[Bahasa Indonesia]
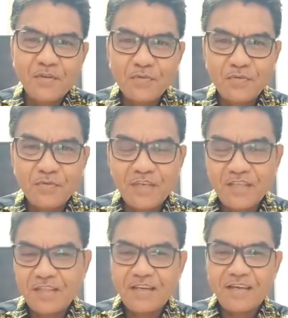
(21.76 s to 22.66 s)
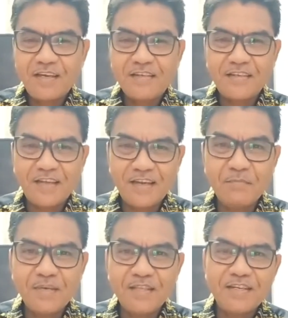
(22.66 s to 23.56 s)
untuk kita,
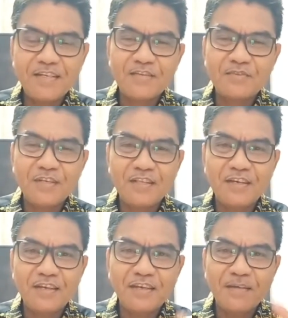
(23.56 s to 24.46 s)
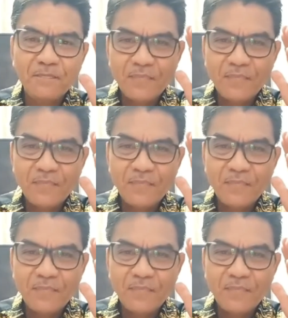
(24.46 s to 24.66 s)
sahabat Richard Surinta,